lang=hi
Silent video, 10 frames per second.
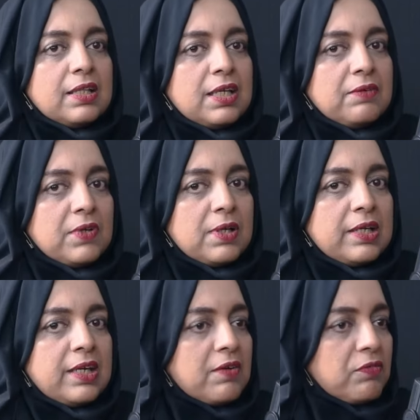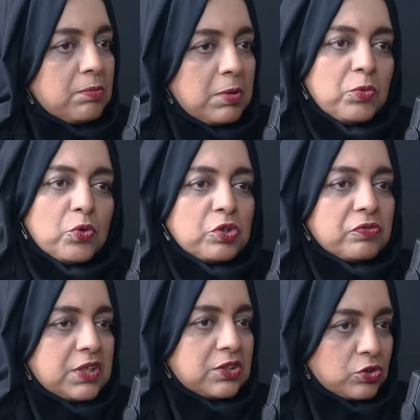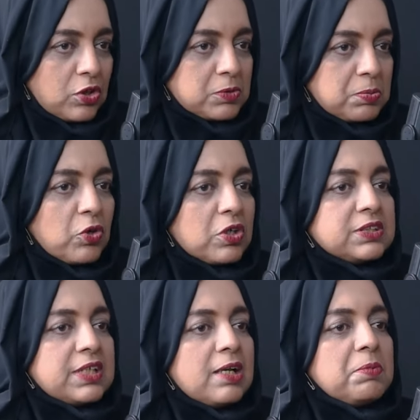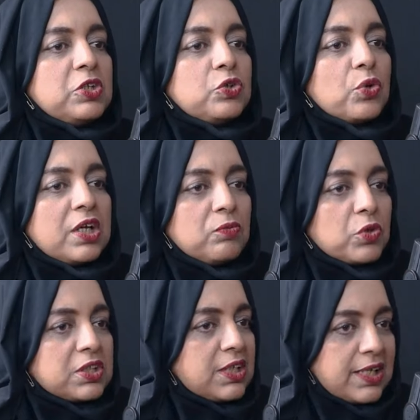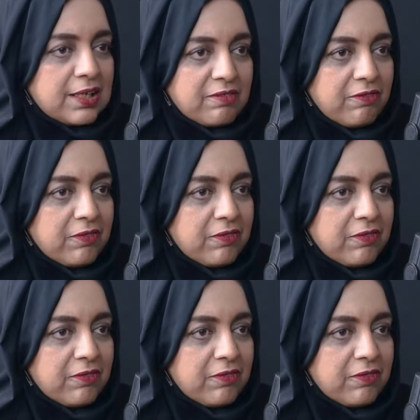दे विल नेवर बी बोर्ड ऑफ देयर जॉब्स बिकॉज दे विल बी डूइंग वट दे लव